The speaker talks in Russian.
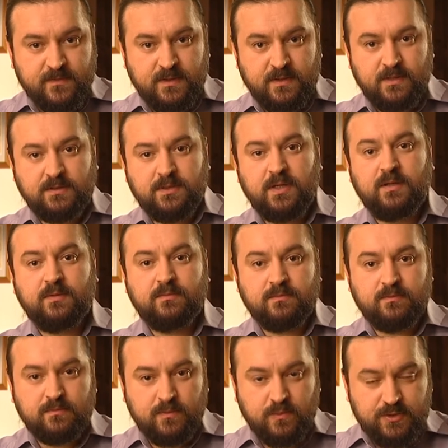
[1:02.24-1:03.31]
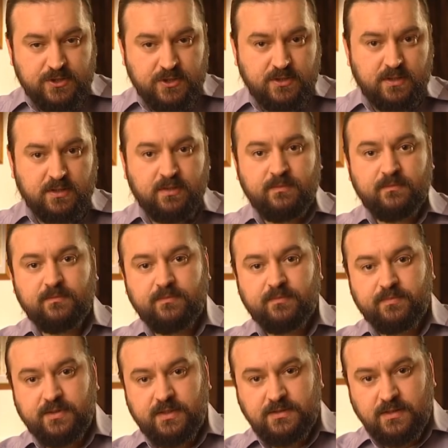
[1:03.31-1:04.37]
когда мучители
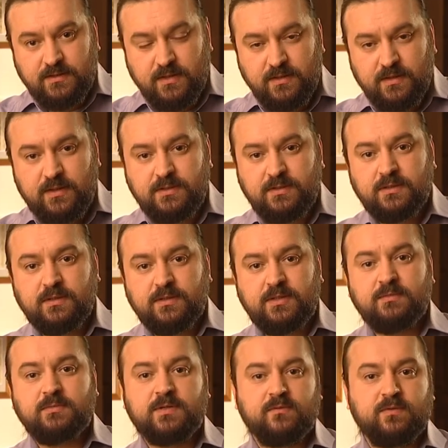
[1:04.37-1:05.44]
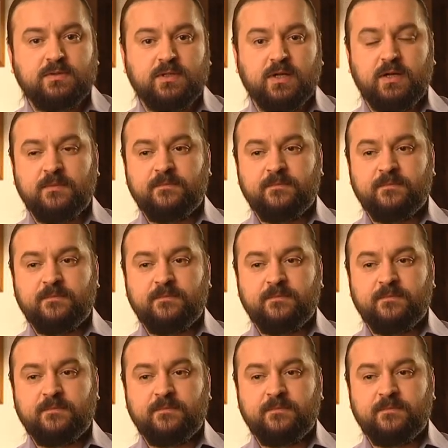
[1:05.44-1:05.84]
присоединились к тем, кого гнали.